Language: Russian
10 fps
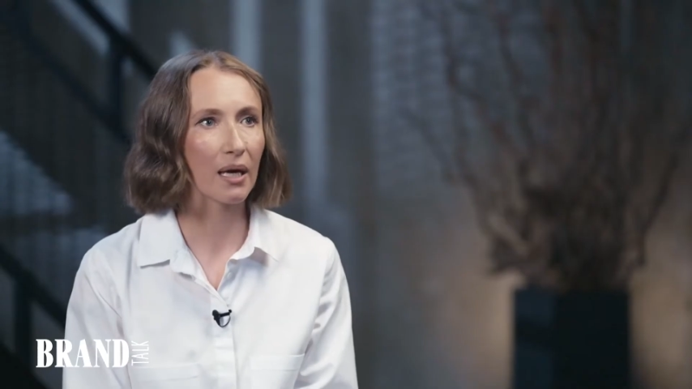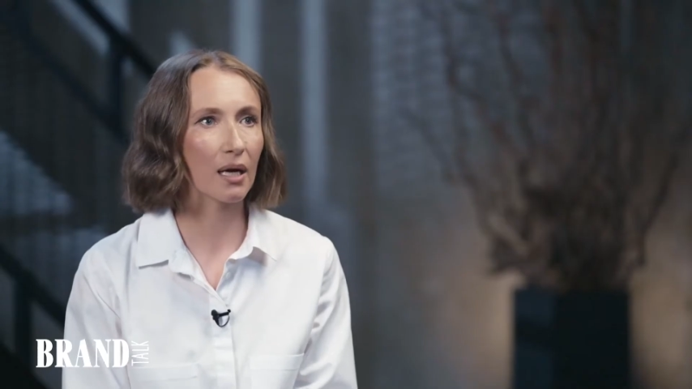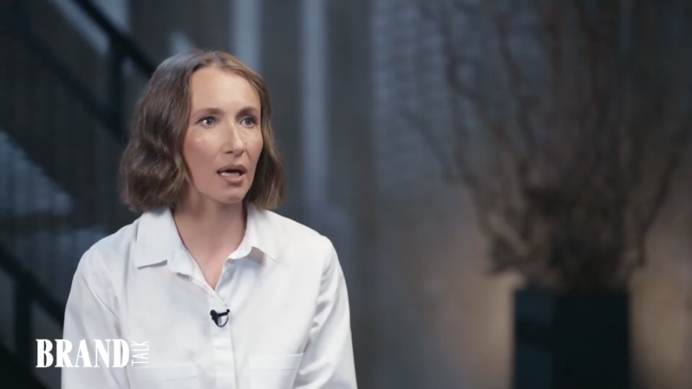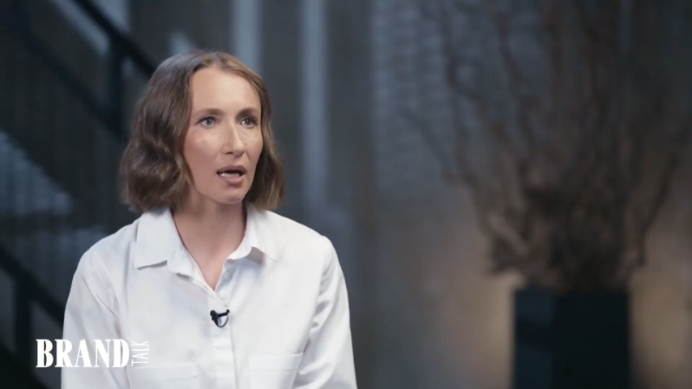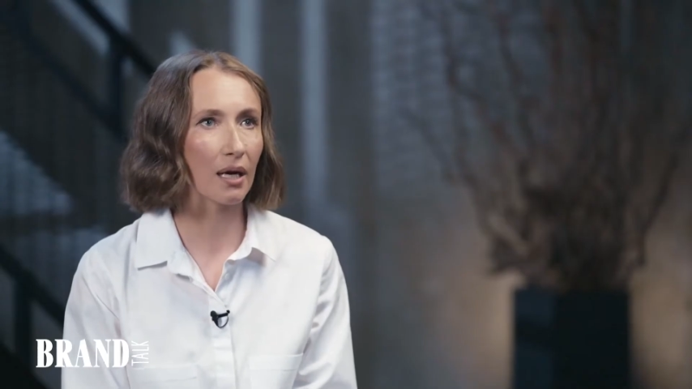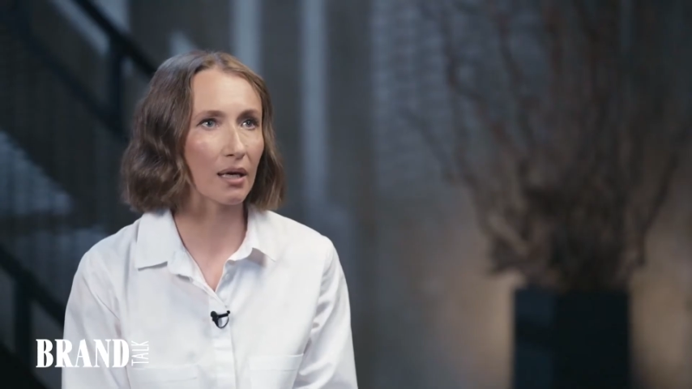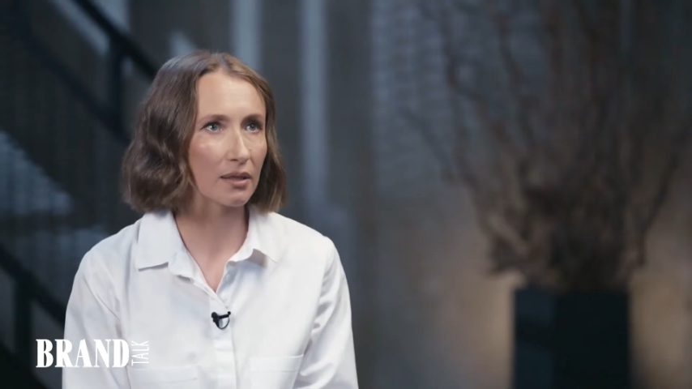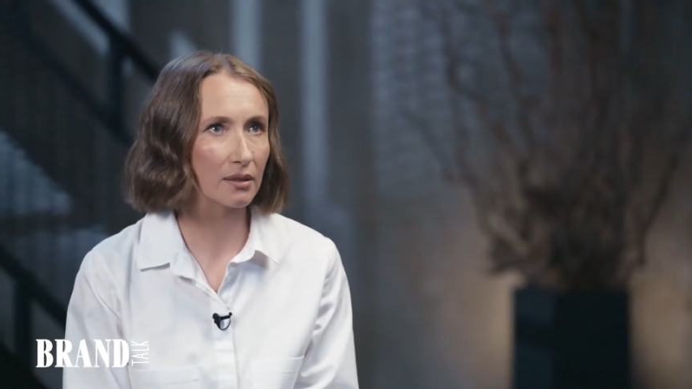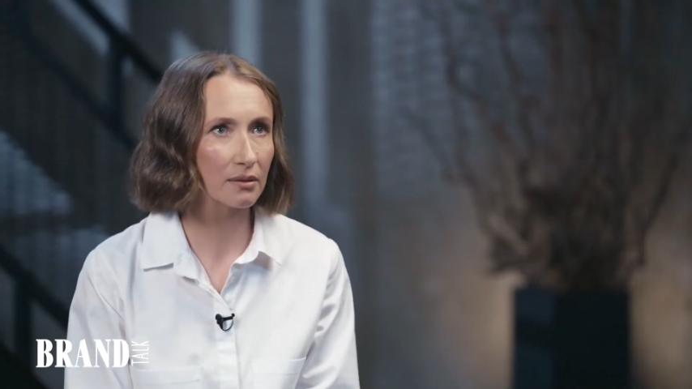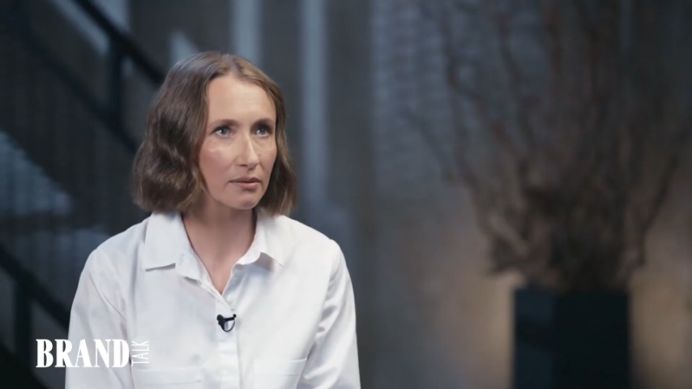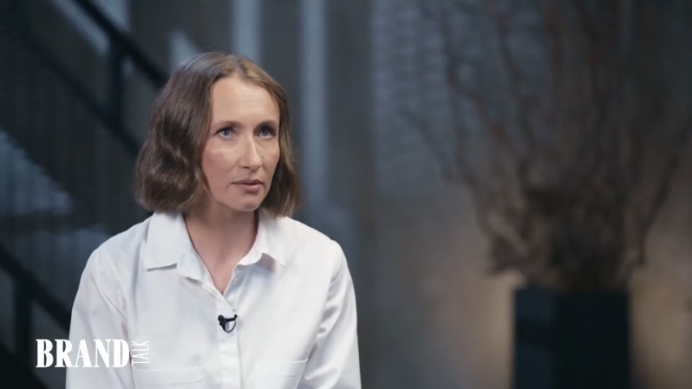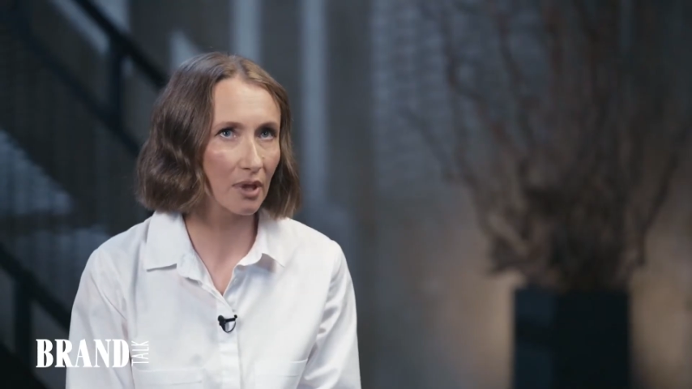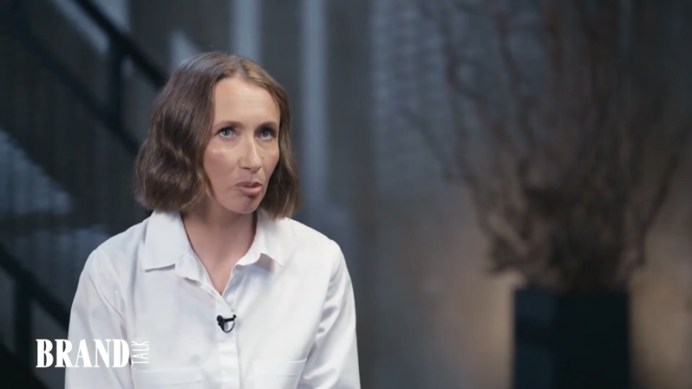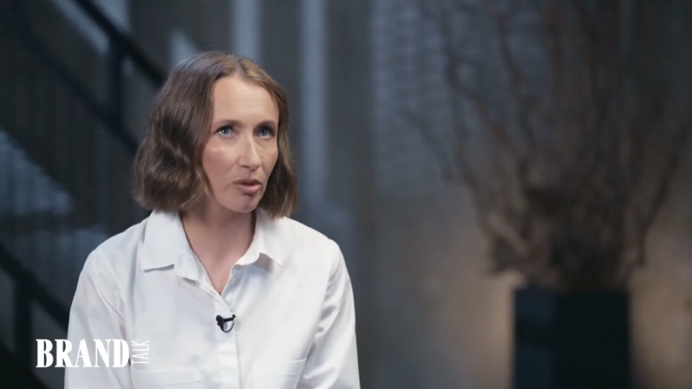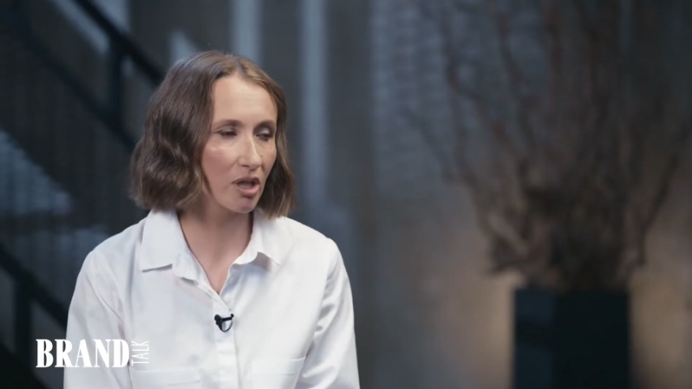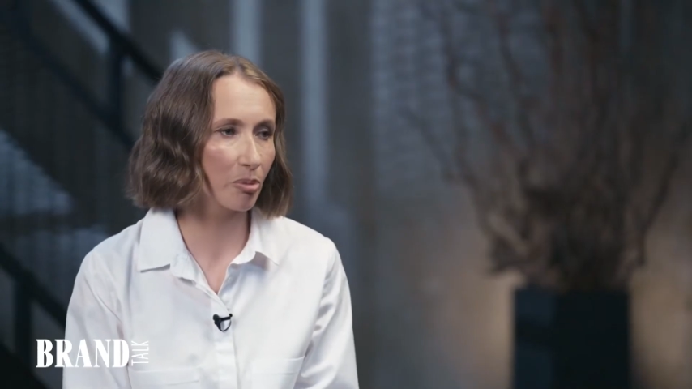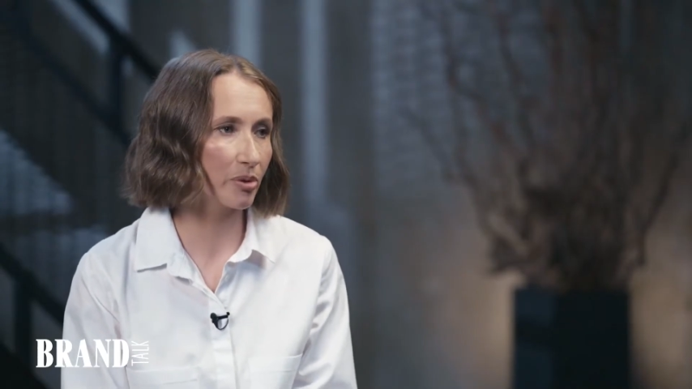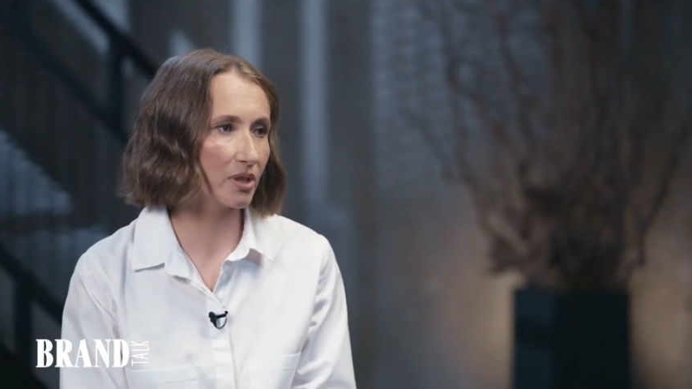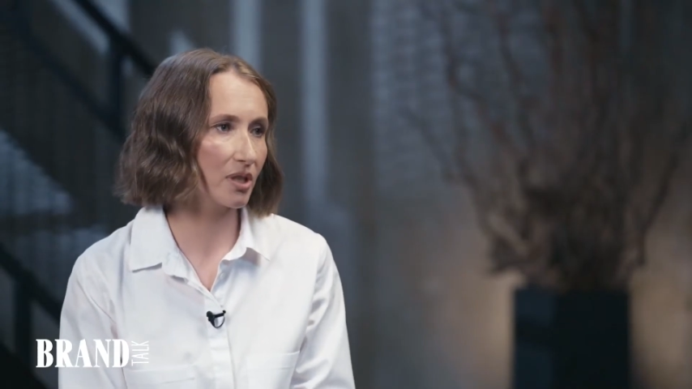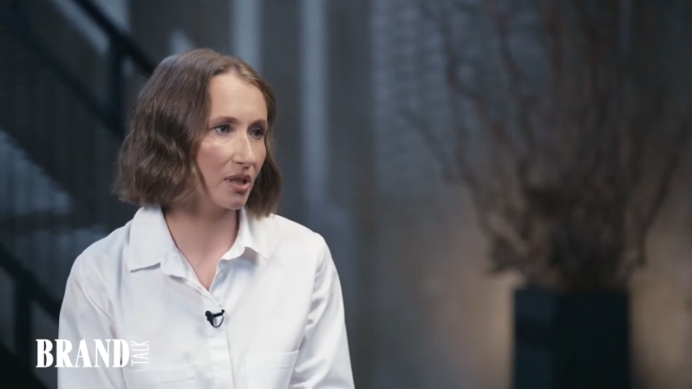а, как бы
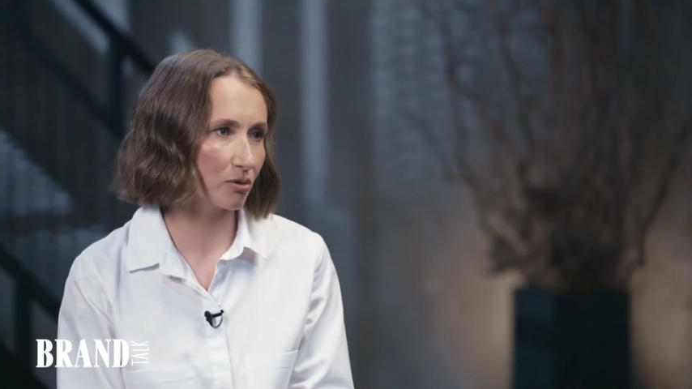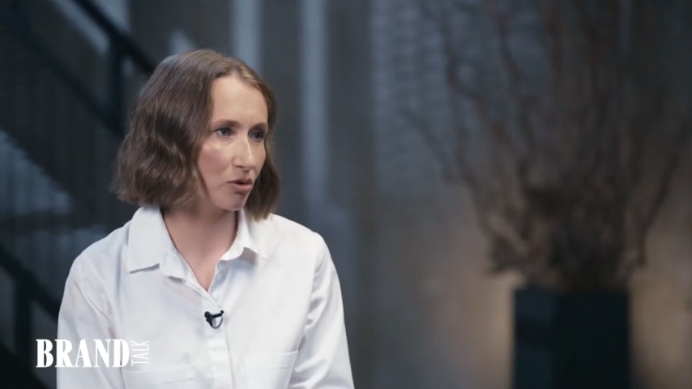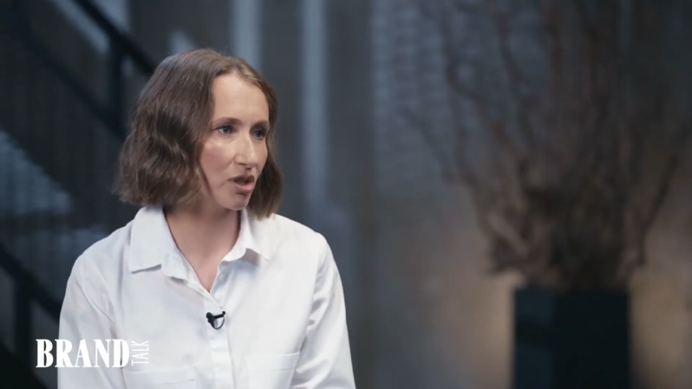КПД